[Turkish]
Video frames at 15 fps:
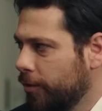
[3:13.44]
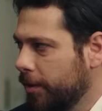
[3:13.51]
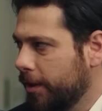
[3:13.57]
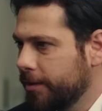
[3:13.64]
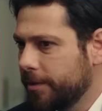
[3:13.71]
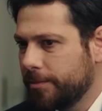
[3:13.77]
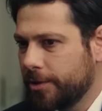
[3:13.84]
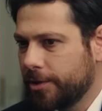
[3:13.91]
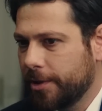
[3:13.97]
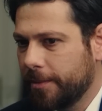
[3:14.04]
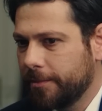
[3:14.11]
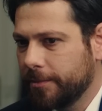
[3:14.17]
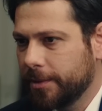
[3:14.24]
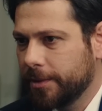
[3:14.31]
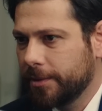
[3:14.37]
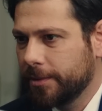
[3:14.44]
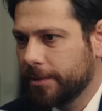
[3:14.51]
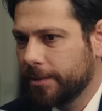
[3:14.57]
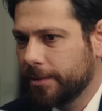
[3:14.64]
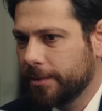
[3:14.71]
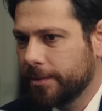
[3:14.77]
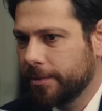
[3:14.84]
dolandırmayacağım. E,
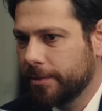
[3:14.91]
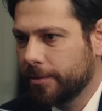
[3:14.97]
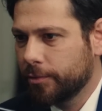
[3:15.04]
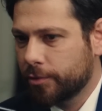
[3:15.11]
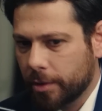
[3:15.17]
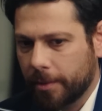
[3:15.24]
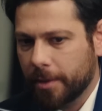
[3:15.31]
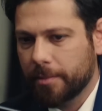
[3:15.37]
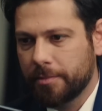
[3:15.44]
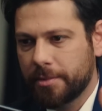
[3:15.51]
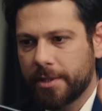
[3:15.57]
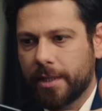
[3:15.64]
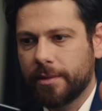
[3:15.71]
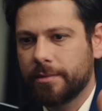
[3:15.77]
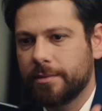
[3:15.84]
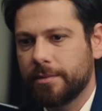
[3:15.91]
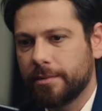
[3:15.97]
kusura bakma birden